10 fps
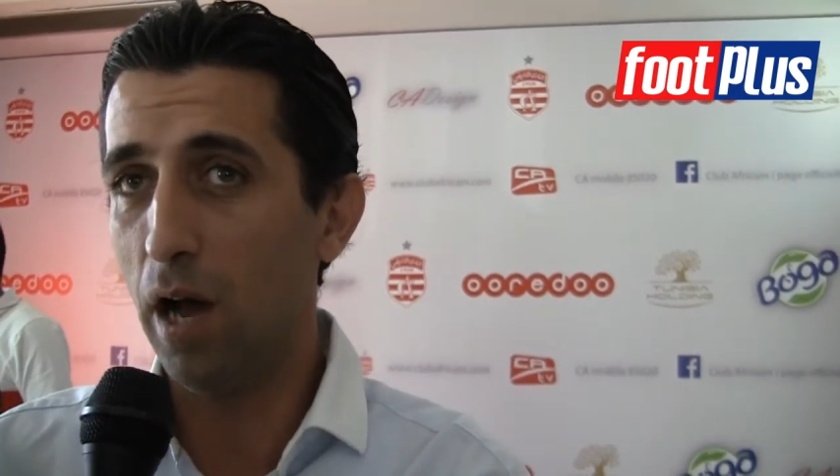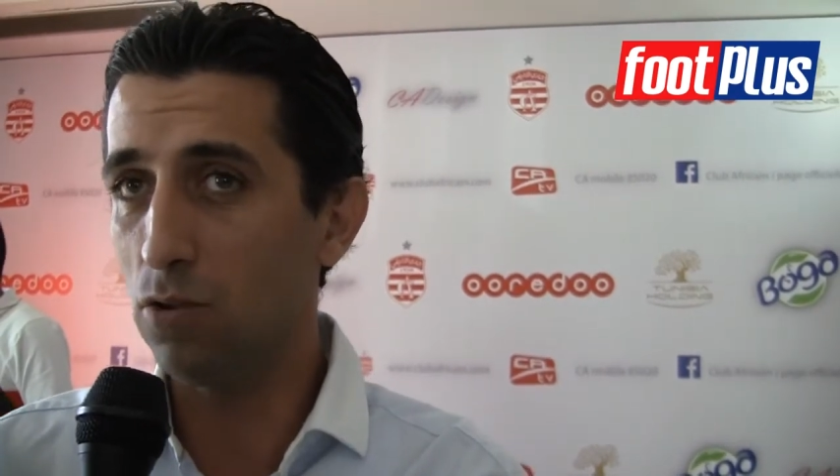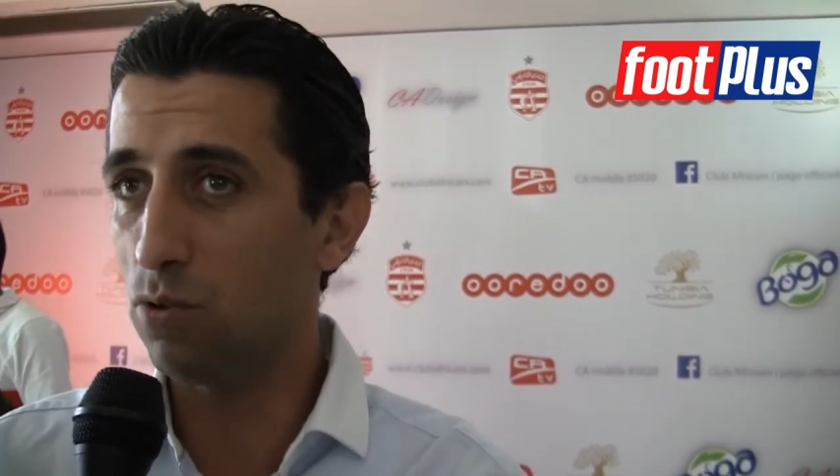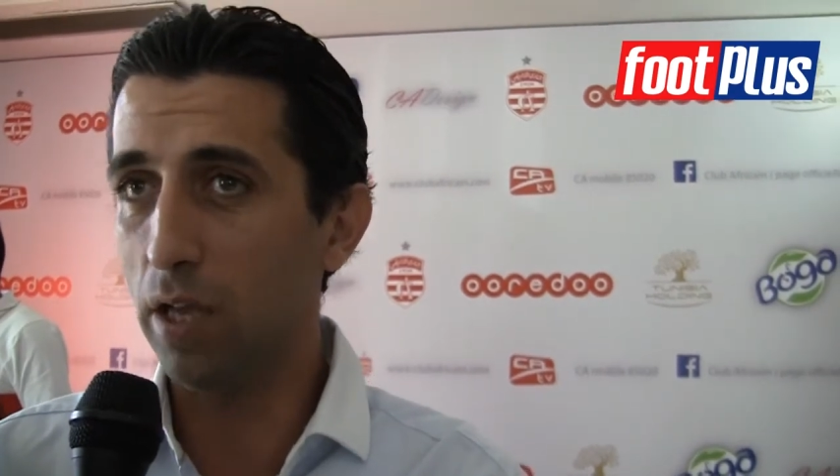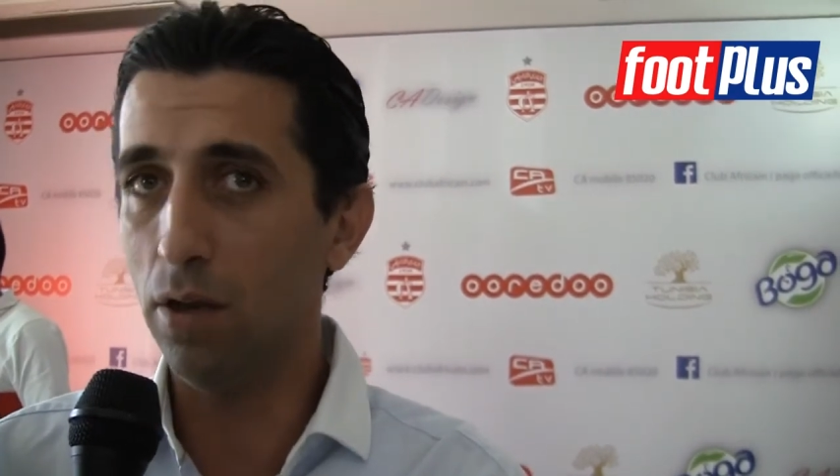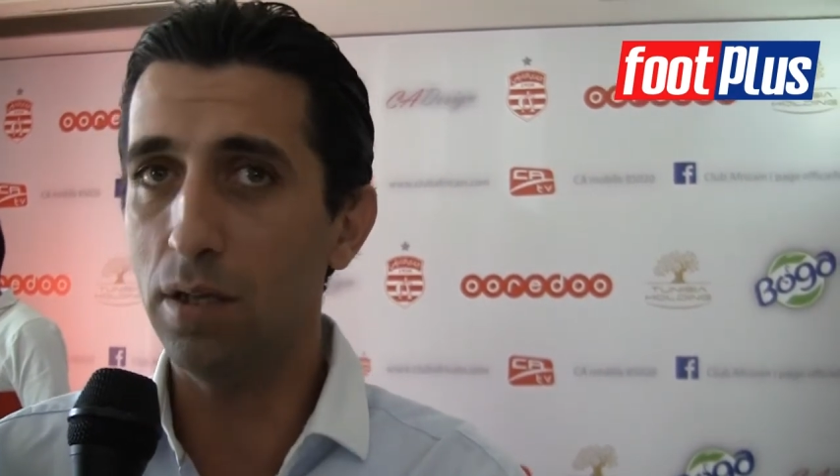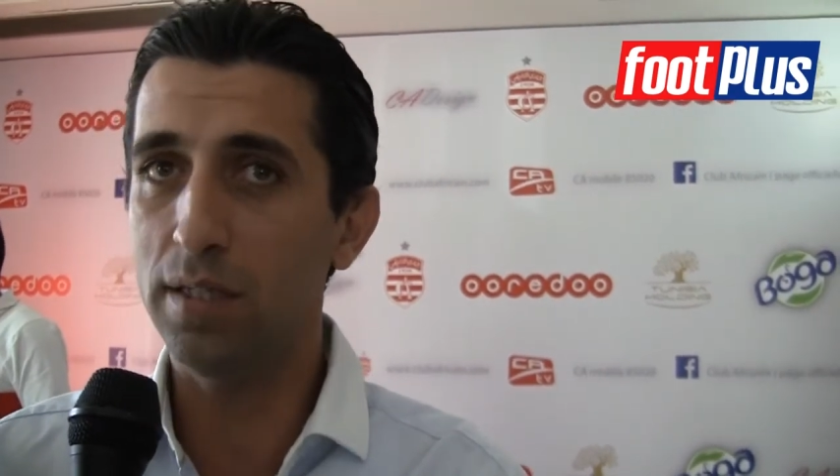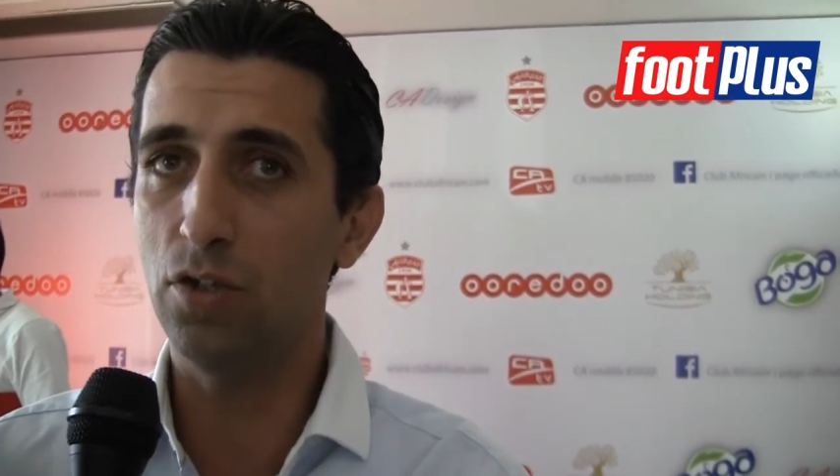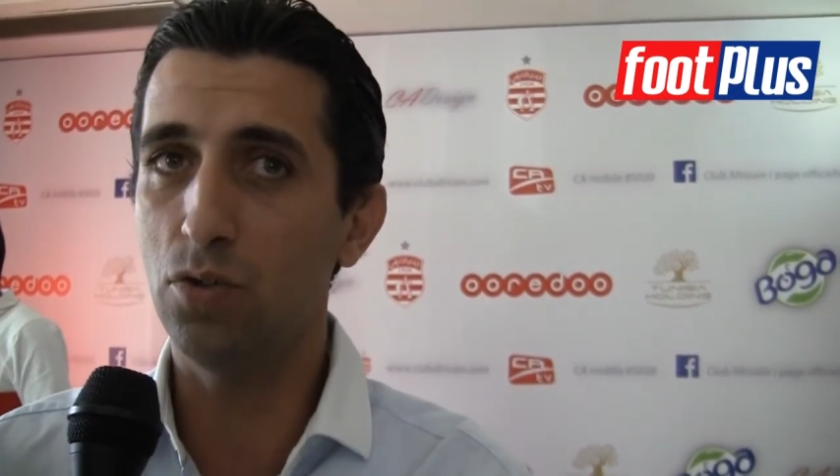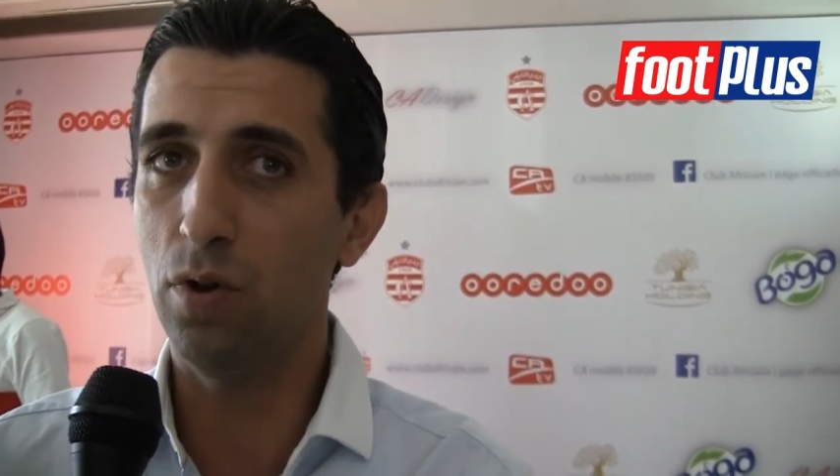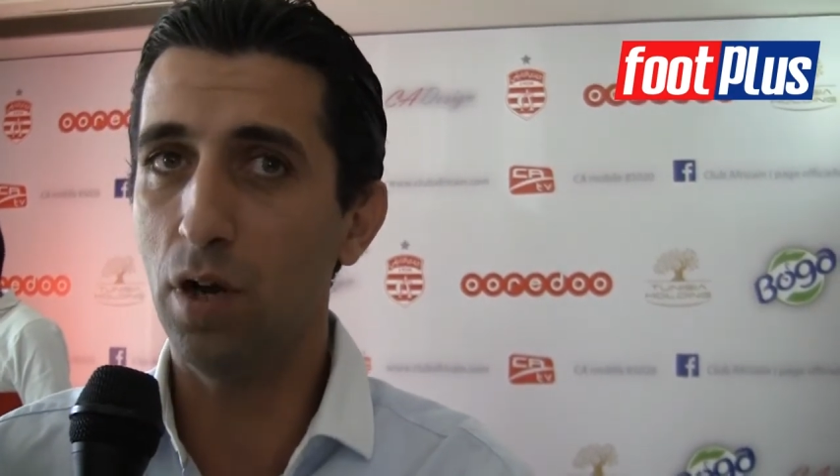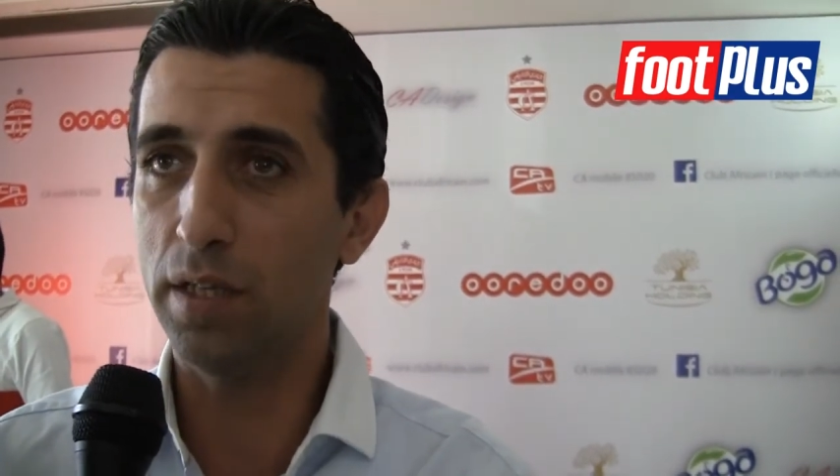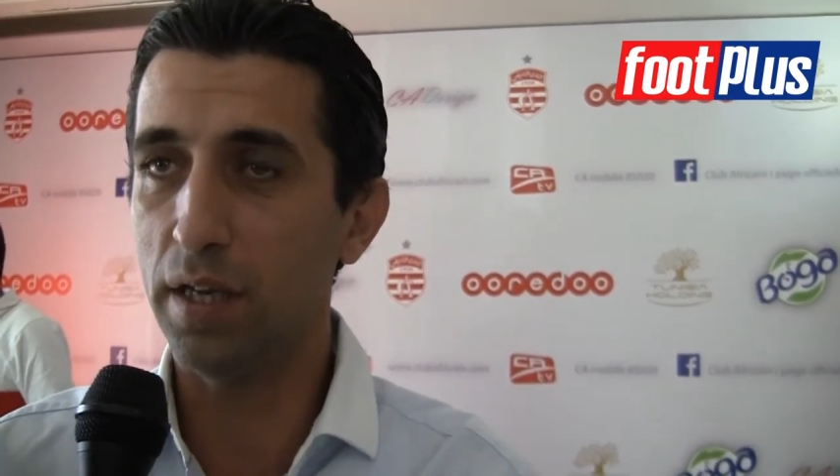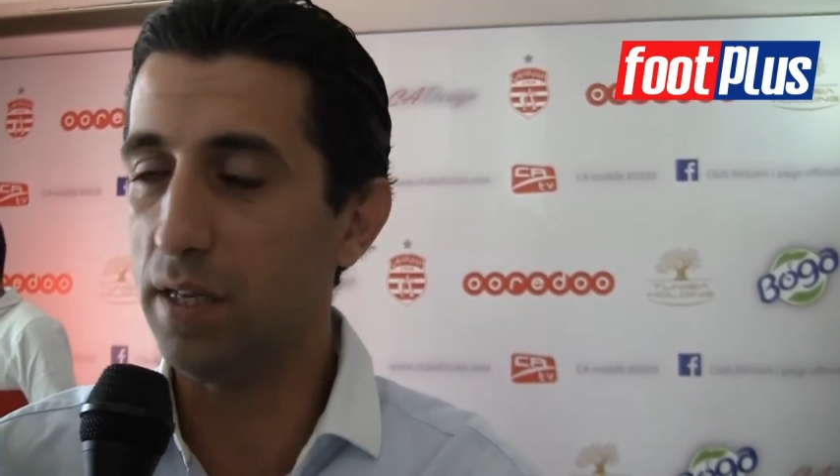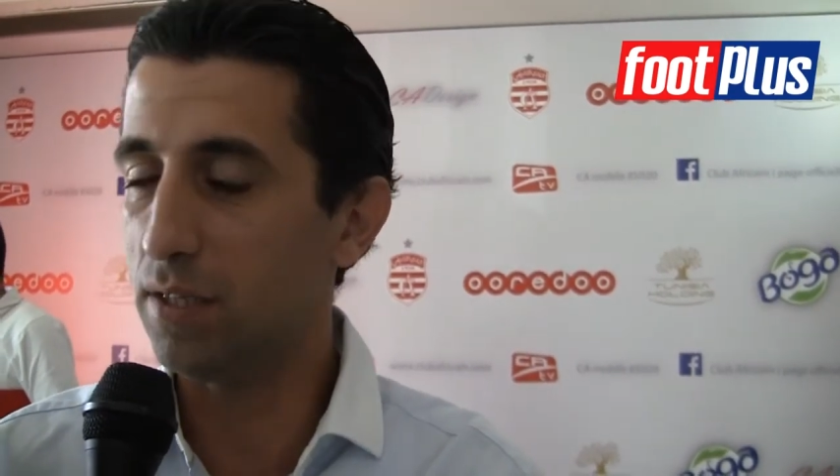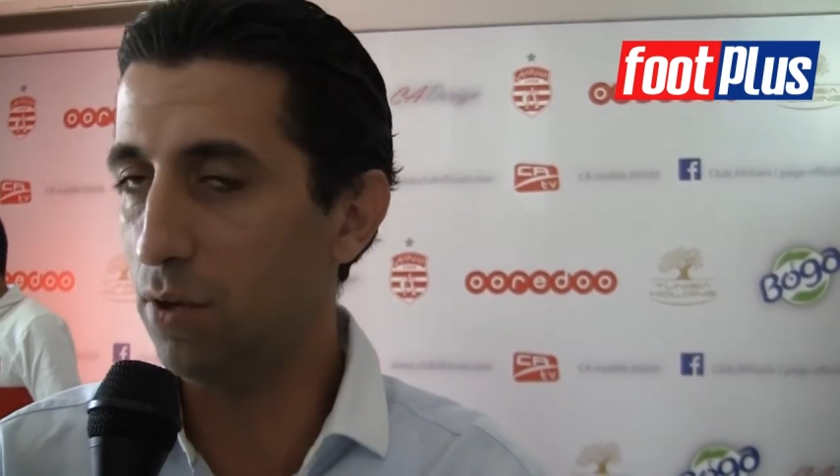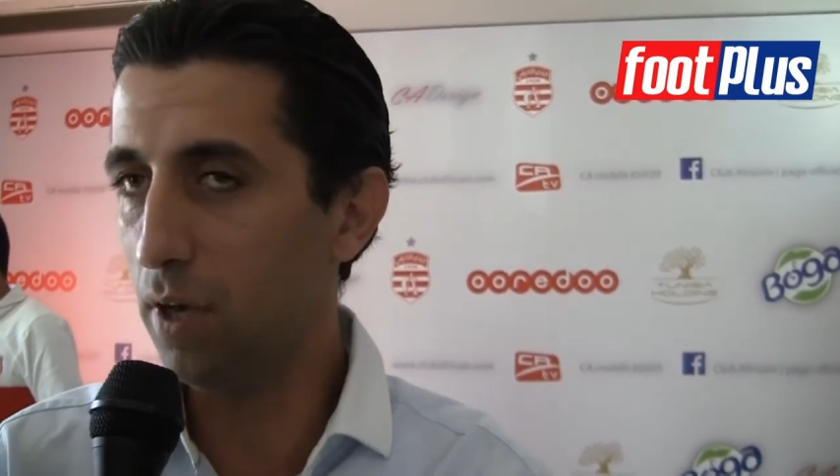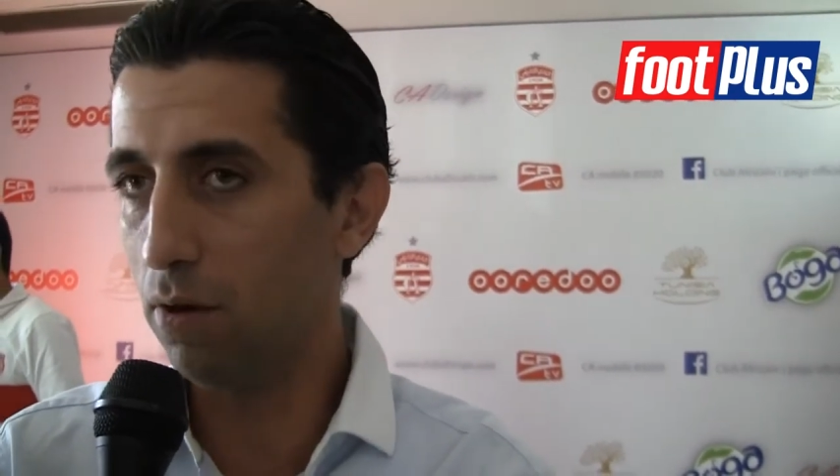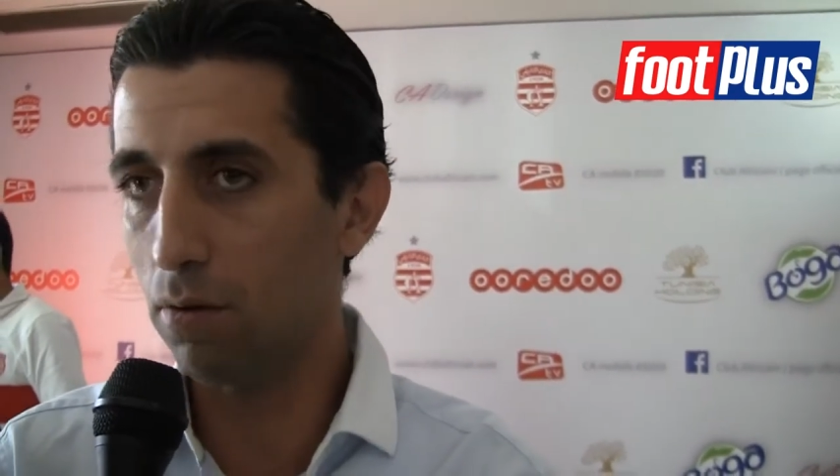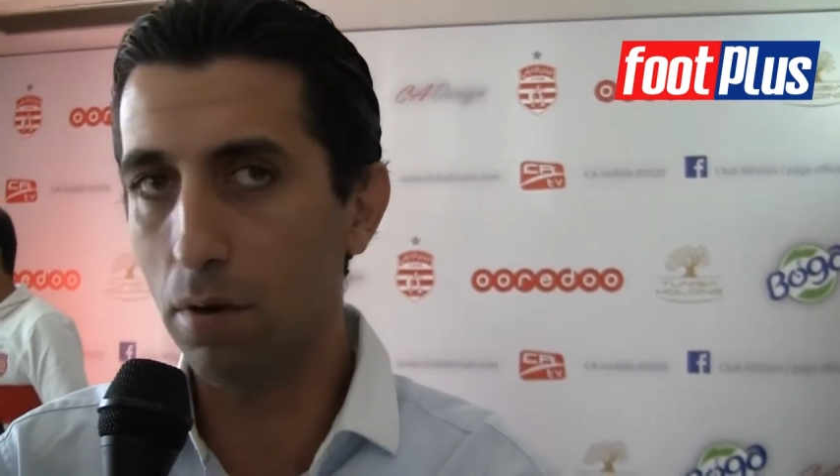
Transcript: عنده تالون سي جوار انترناسيونال